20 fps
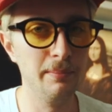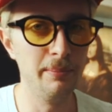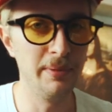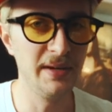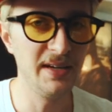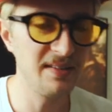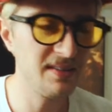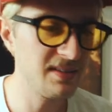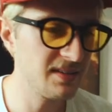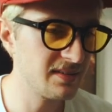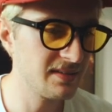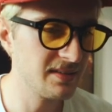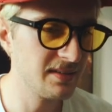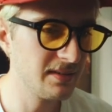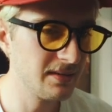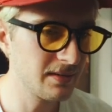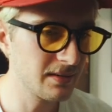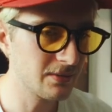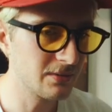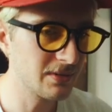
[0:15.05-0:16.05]
basic
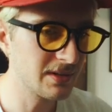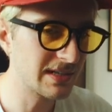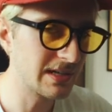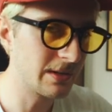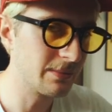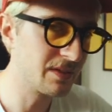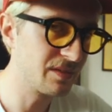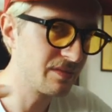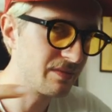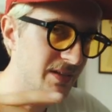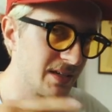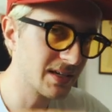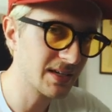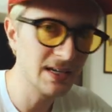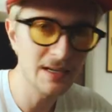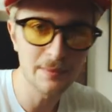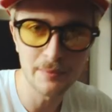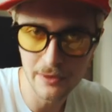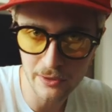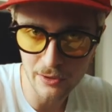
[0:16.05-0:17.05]
sind und ich glaube, deswegen
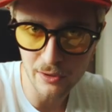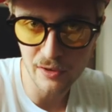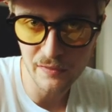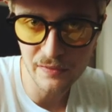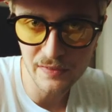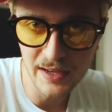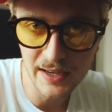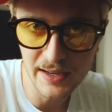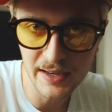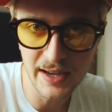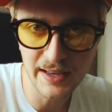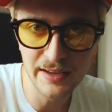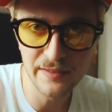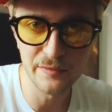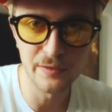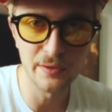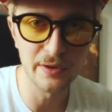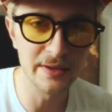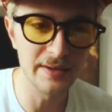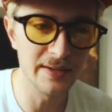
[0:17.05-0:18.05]
kriegt man auch oft keine
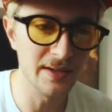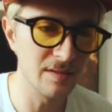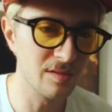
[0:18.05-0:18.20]
Antworten.